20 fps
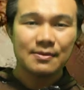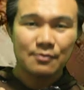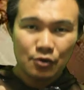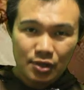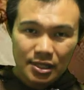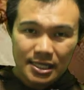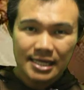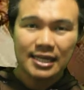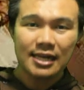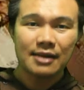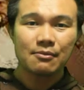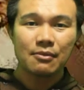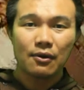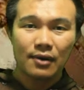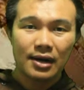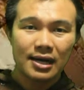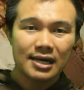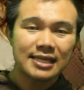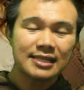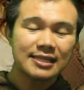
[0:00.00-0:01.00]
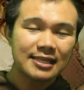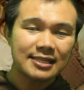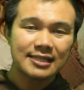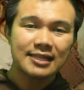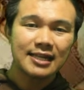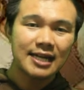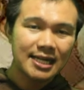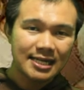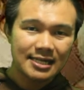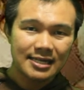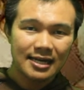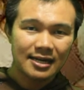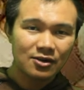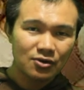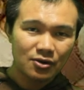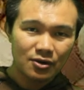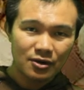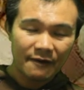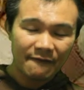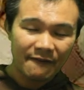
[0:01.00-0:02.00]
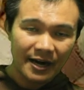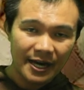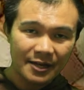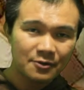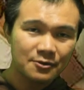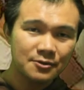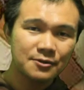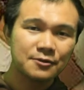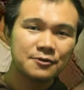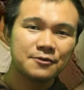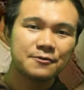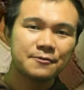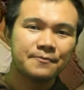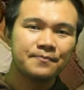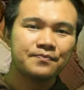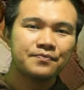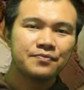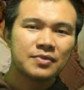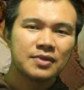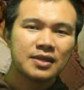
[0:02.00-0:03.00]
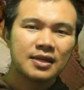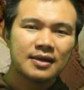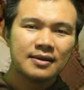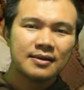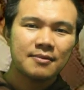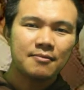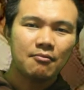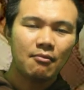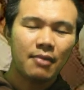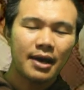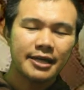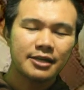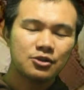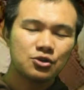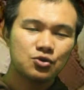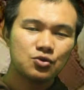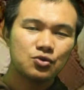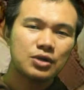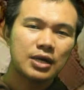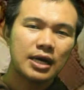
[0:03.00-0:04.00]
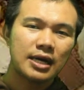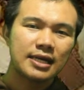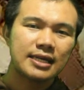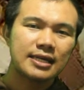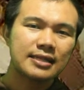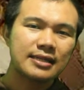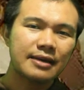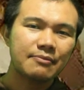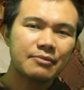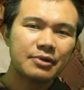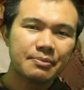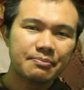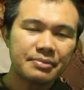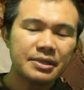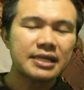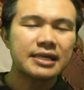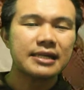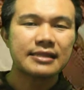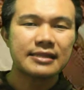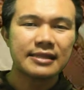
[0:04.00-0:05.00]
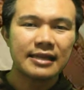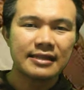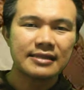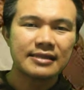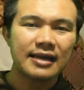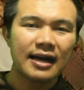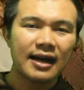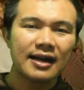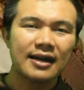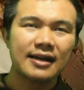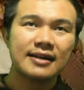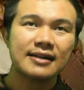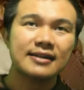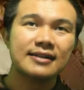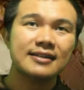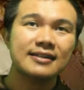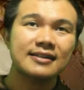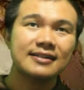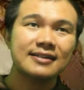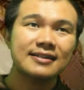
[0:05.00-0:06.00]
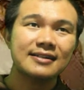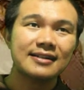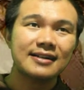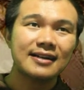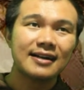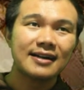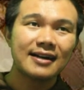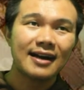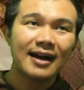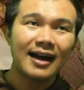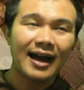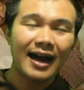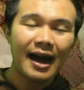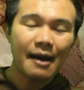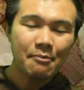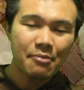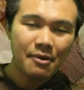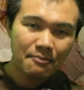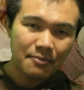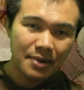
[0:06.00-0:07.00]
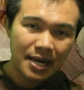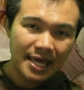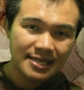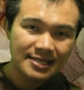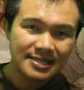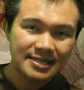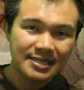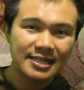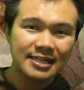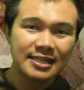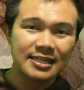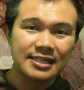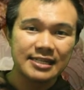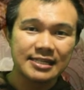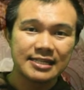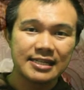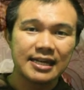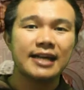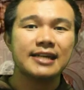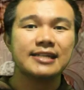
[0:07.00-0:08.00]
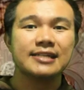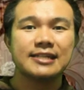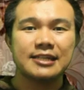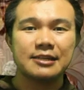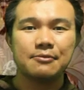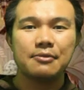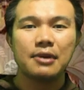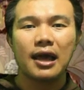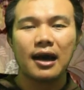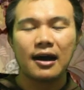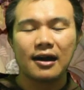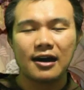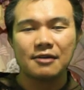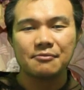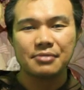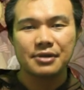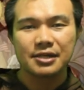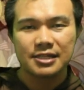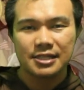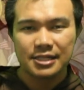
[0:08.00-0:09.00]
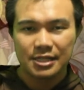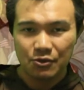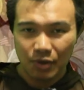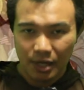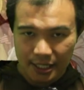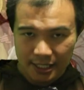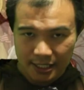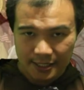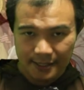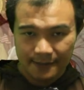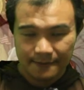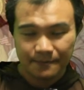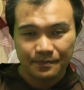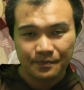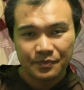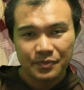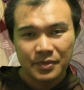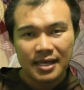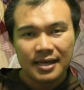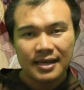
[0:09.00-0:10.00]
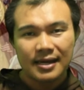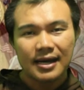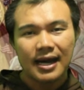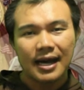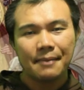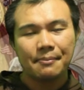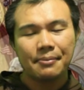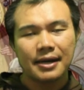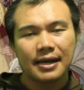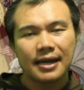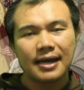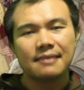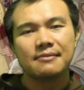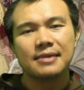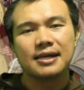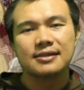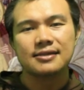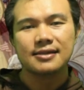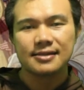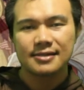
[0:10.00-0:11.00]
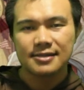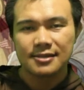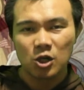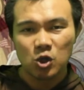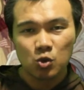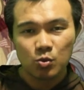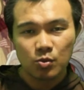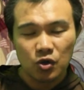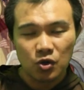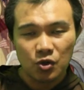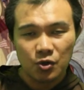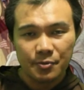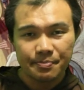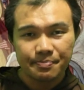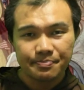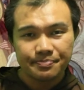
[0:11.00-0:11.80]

kemungkinan bahwa kita tidak kena coronavirus. Baik juga kita berpikir tentang apa blessing in disguise di belakang peristiwa ini. Apa rahmat terselubung?